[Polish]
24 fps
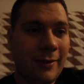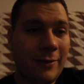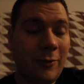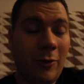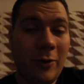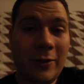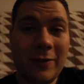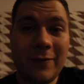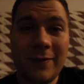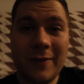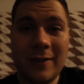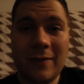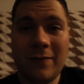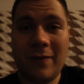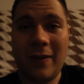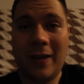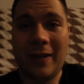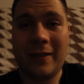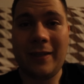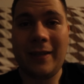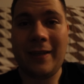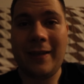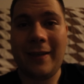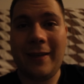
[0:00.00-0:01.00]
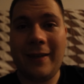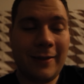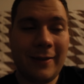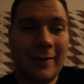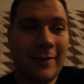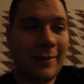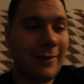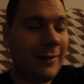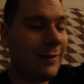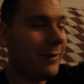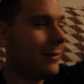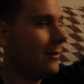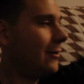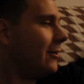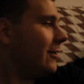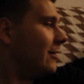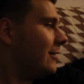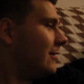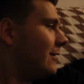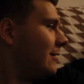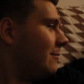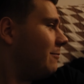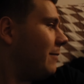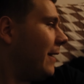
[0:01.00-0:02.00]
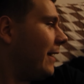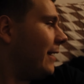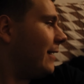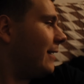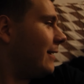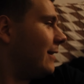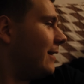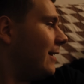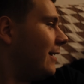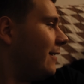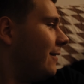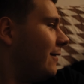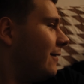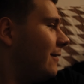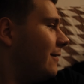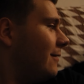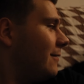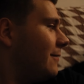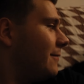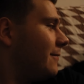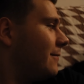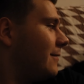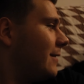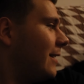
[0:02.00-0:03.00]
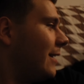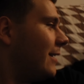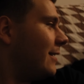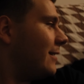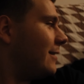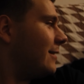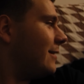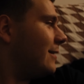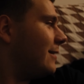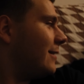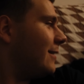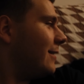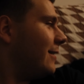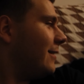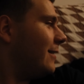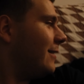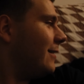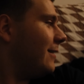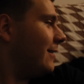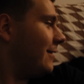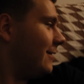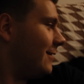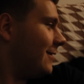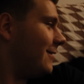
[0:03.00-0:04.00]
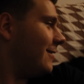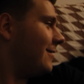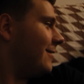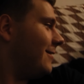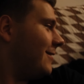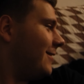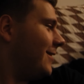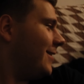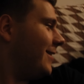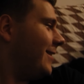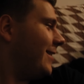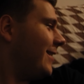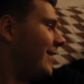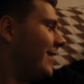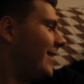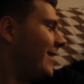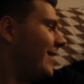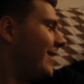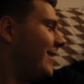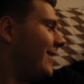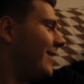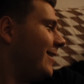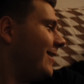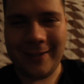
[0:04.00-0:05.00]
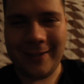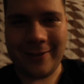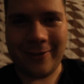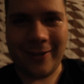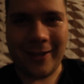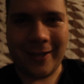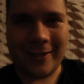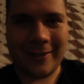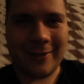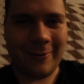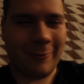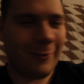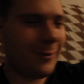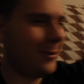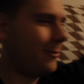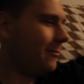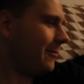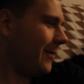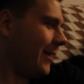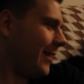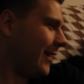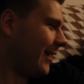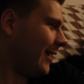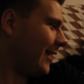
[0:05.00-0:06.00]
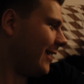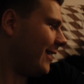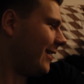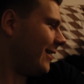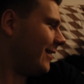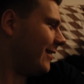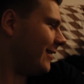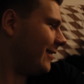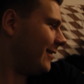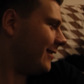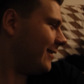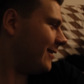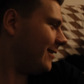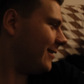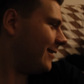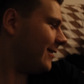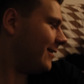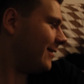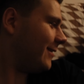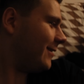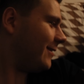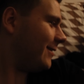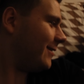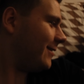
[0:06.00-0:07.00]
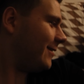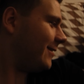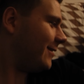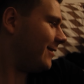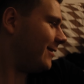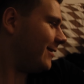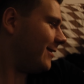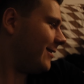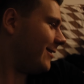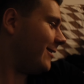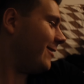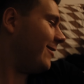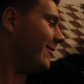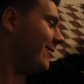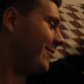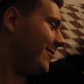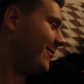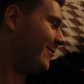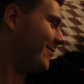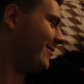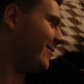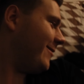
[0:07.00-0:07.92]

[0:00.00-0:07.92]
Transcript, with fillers: To jest wyzwanie i to jest piękne też. No nie? I to jak się uśmiecha. No.